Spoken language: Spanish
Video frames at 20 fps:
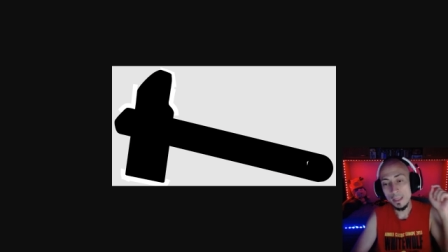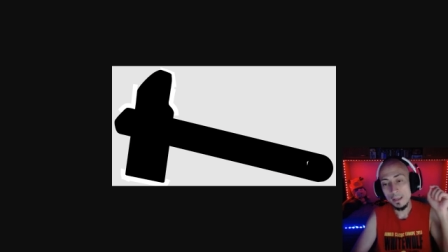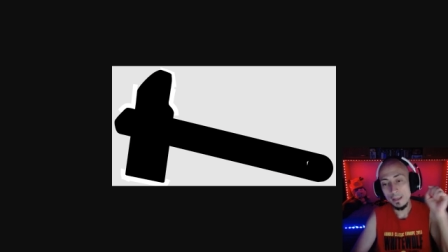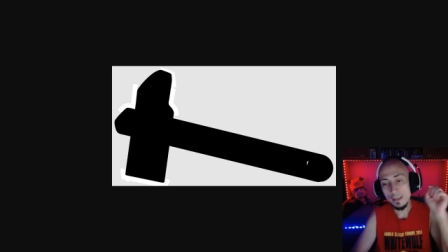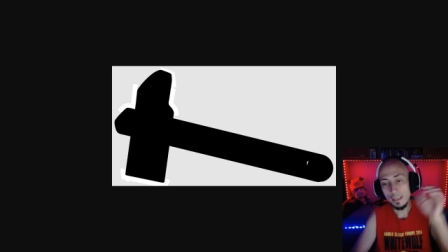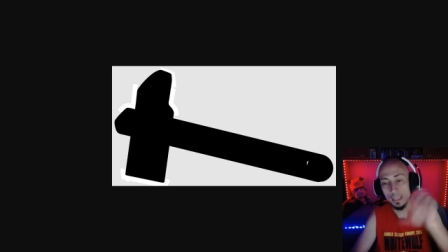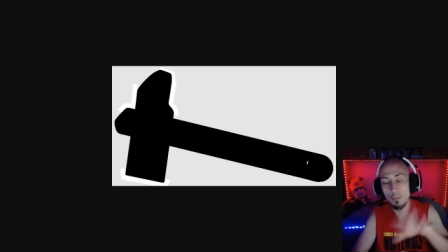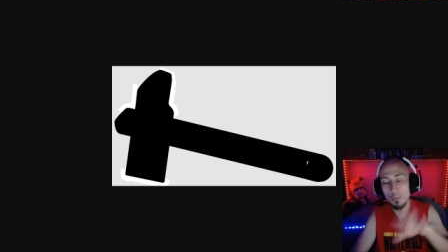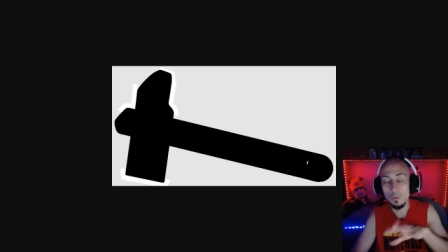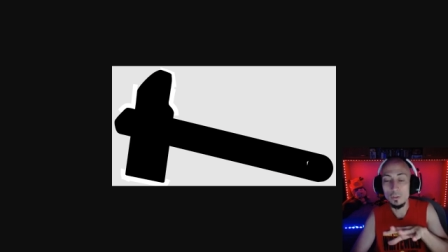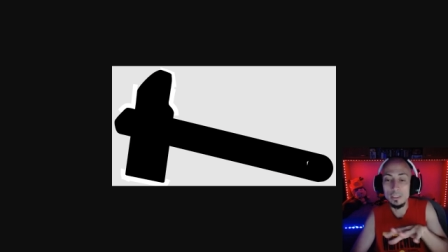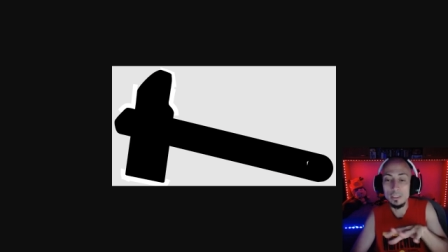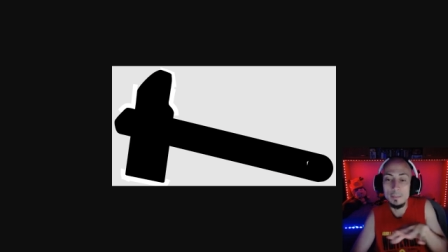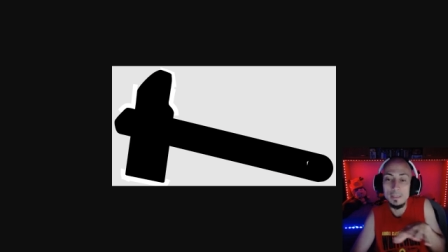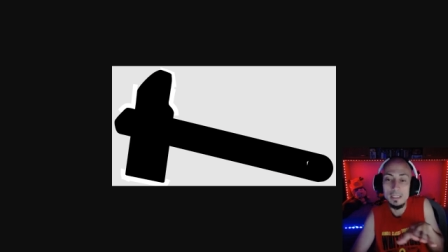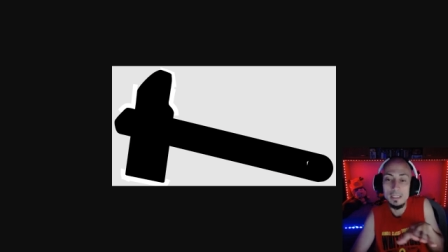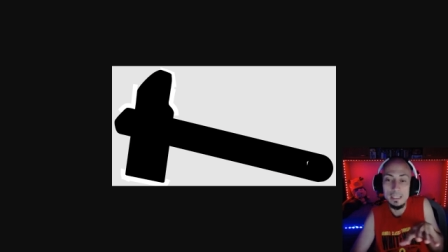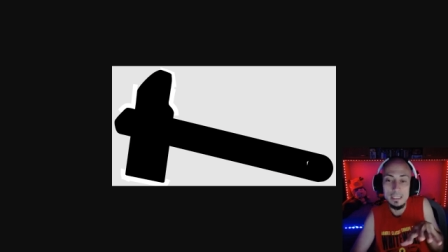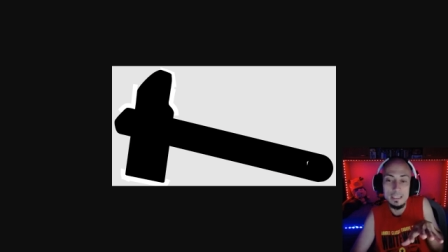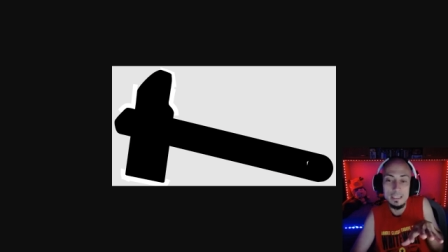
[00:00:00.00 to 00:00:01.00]
Y bueno,
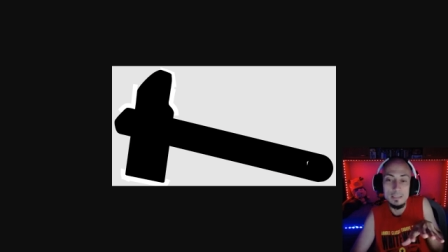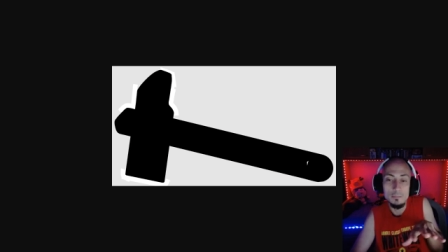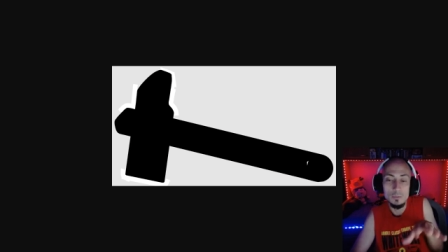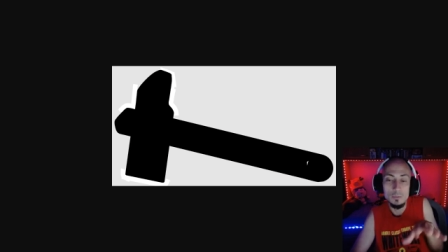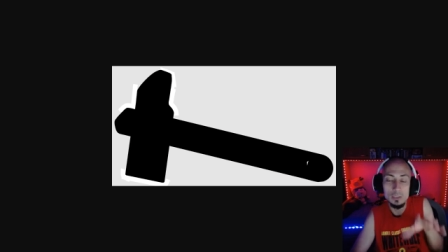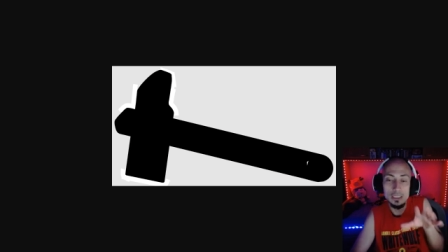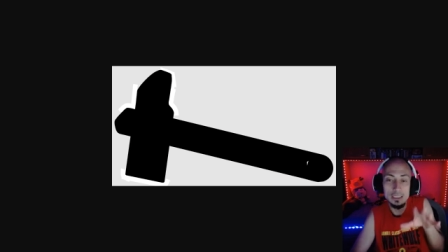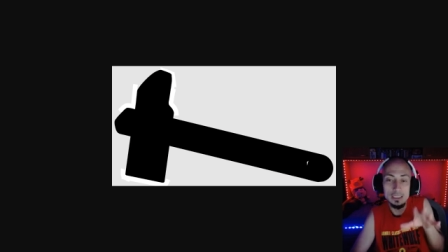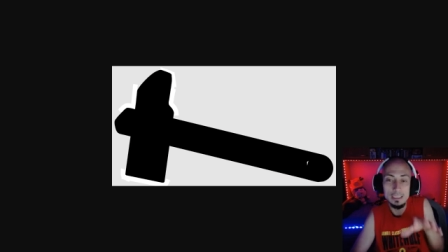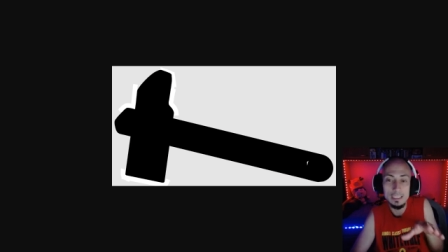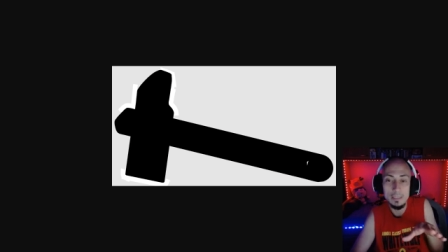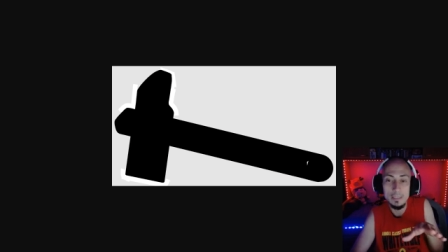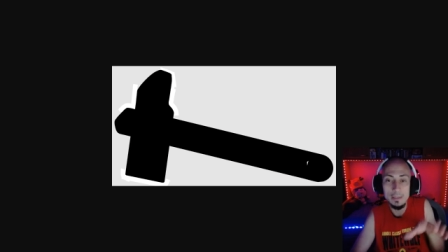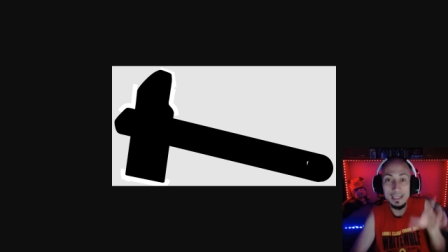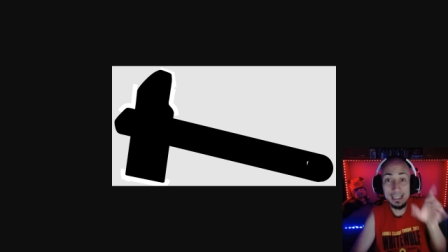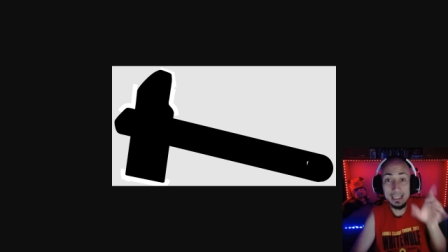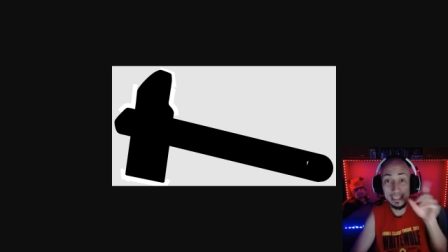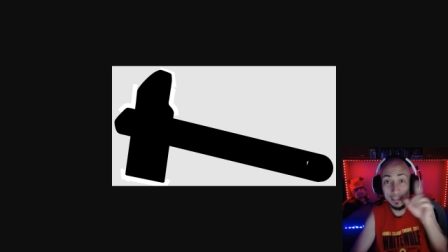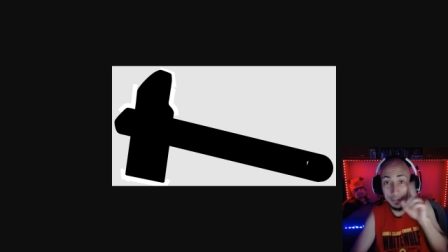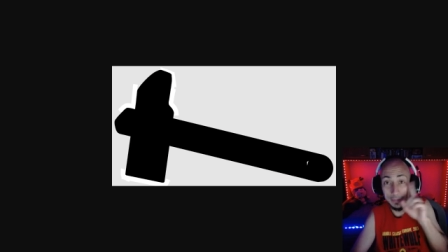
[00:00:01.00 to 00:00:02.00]
también es importante saber
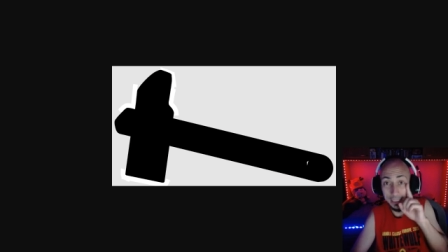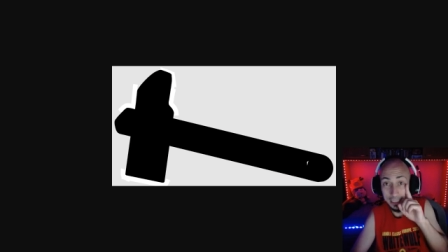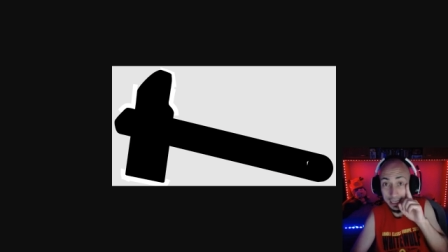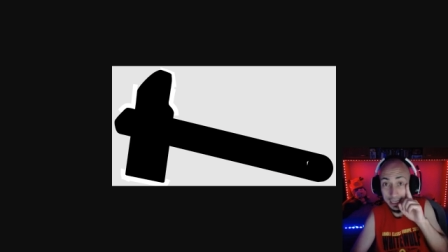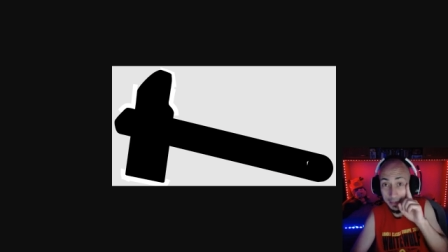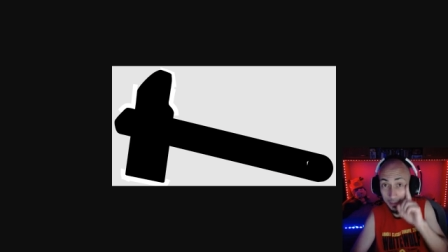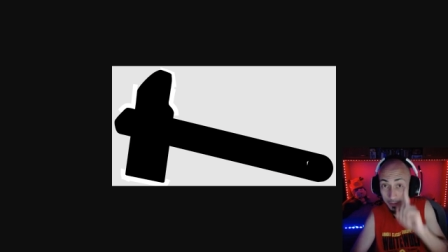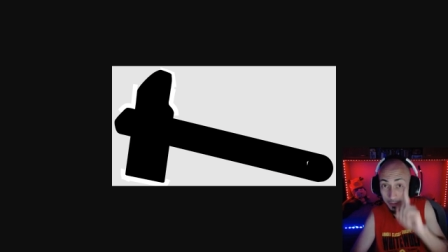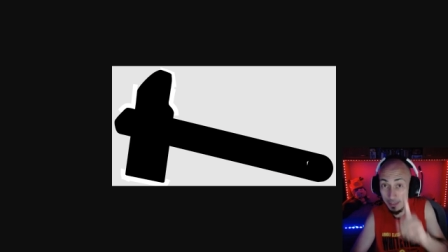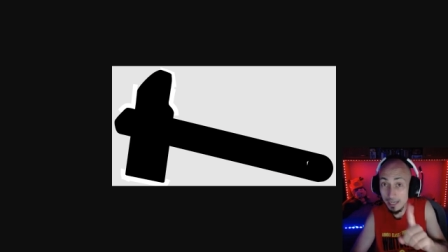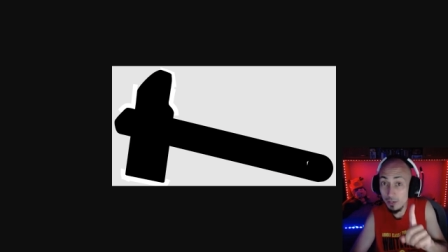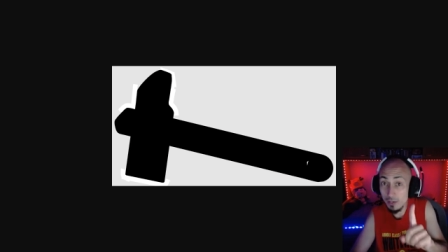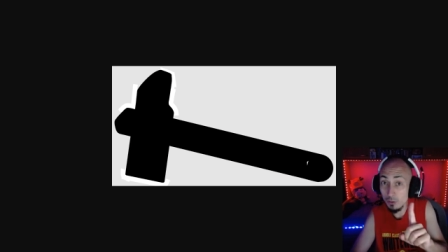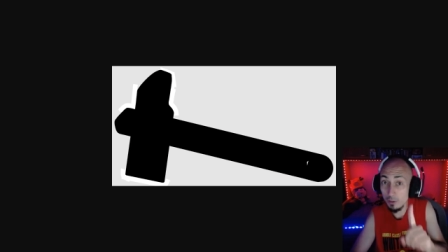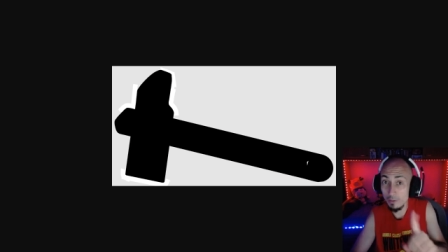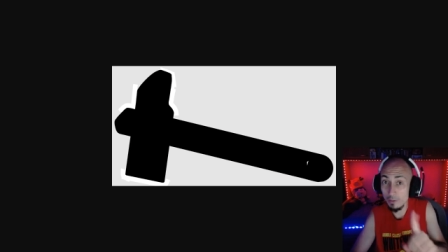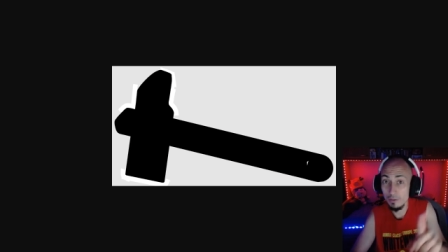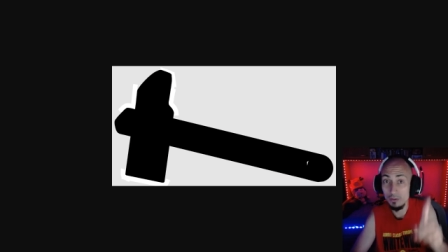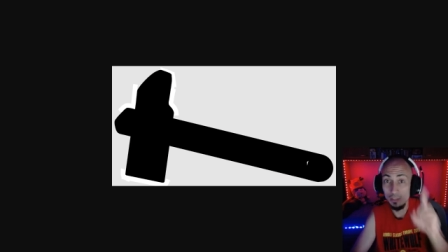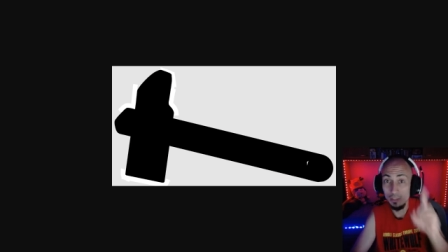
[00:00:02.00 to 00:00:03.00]
que también es la primera
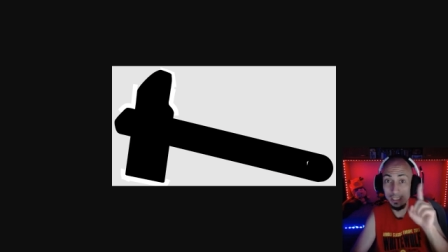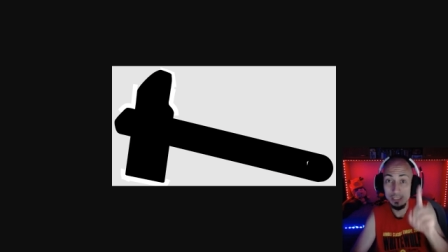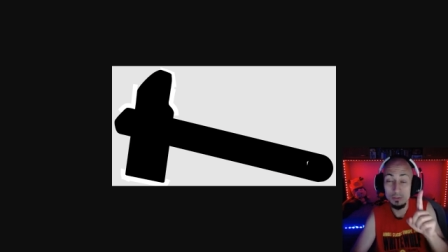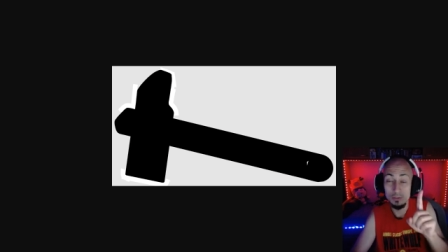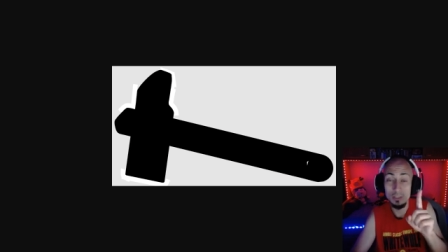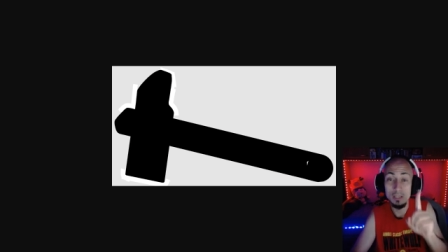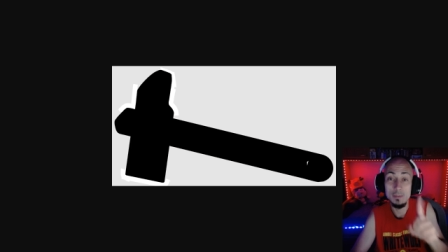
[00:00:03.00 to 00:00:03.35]
colección de la historia de